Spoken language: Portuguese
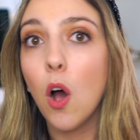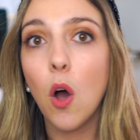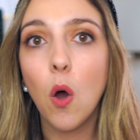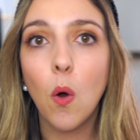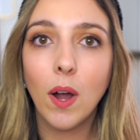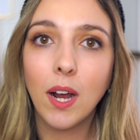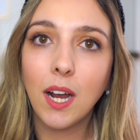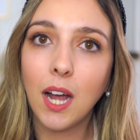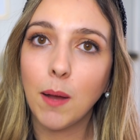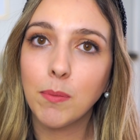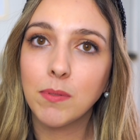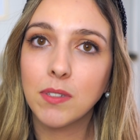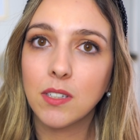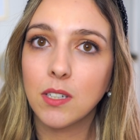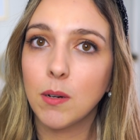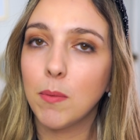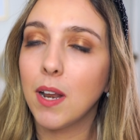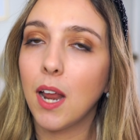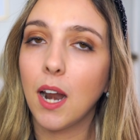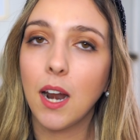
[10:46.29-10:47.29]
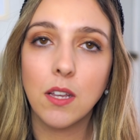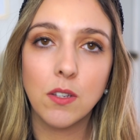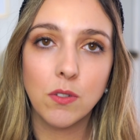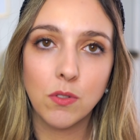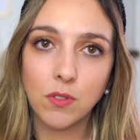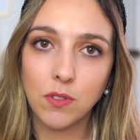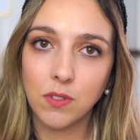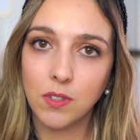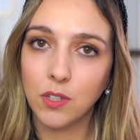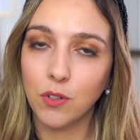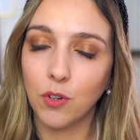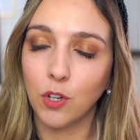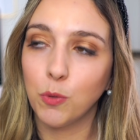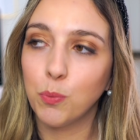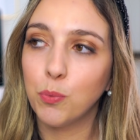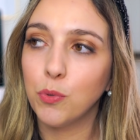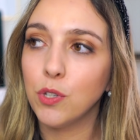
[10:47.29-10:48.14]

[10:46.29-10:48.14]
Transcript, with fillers: ou acabo de trabalhar às 11 da noite.